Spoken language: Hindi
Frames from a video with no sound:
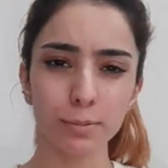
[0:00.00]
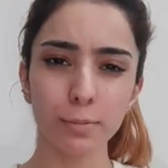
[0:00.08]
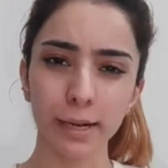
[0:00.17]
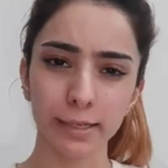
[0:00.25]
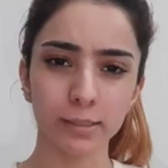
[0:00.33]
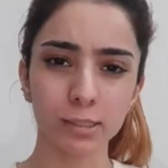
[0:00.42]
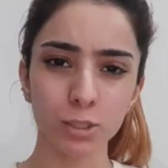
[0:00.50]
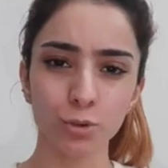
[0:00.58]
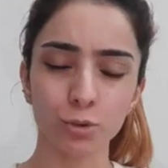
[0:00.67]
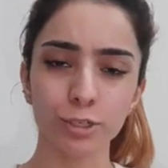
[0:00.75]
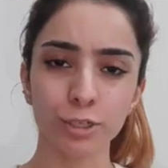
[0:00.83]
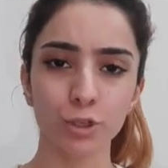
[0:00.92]
भी मेडिकल
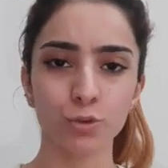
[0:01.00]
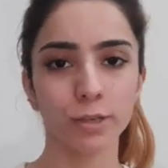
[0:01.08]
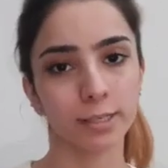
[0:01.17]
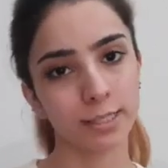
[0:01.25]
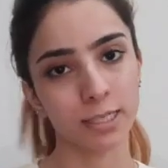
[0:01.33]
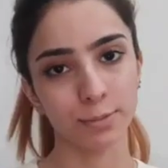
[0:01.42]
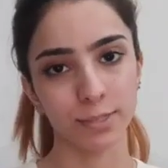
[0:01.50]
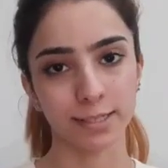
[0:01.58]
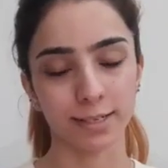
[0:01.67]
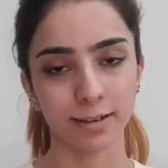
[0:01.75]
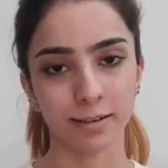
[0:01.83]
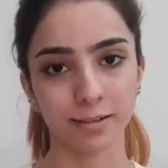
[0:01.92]
स्टोर से जो है ईज़िली मिल
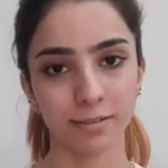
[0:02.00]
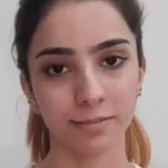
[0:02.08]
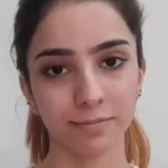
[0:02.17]
जाएगा